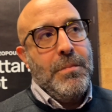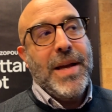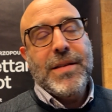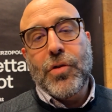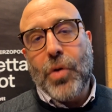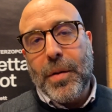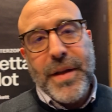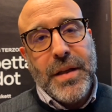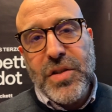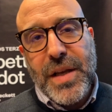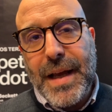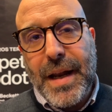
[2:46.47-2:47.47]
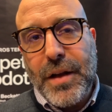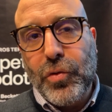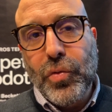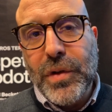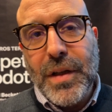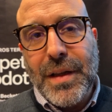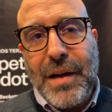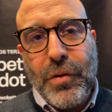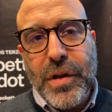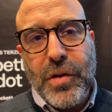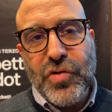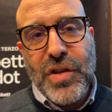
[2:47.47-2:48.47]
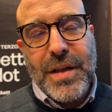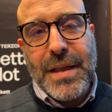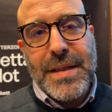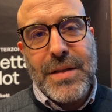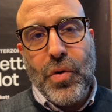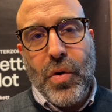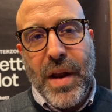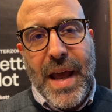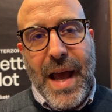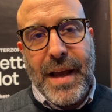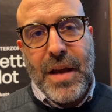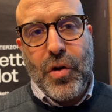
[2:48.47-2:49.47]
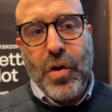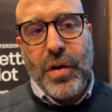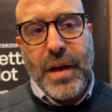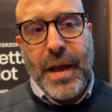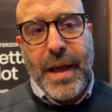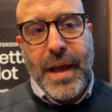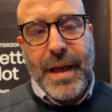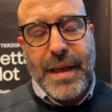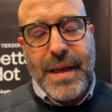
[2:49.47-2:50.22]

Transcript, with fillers: Beh, sicuramente cercare tutti i tavoli di concertazione anche con eh,